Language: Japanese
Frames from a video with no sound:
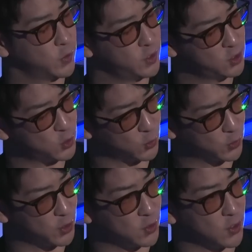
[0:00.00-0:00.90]
飲食
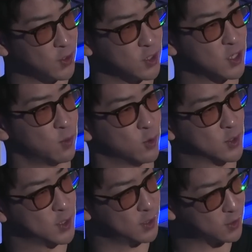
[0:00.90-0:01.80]
の経験からしたらも
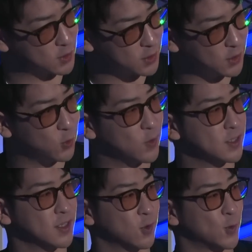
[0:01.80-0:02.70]
う絶対ここ
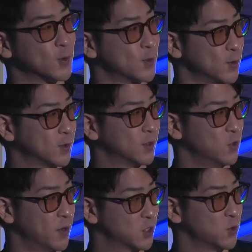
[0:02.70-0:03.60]
は成功するっ
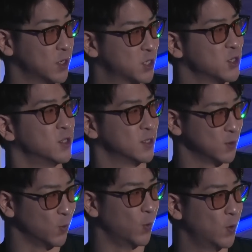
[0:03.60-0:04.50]
ていう場所らしいんで
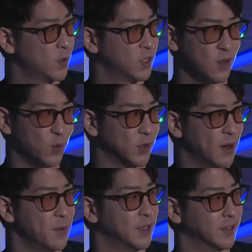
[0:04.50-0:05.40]
すよ。でも
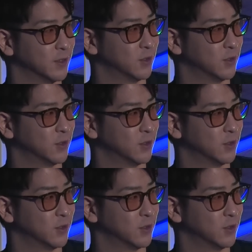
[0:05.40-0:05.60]
ダメだっ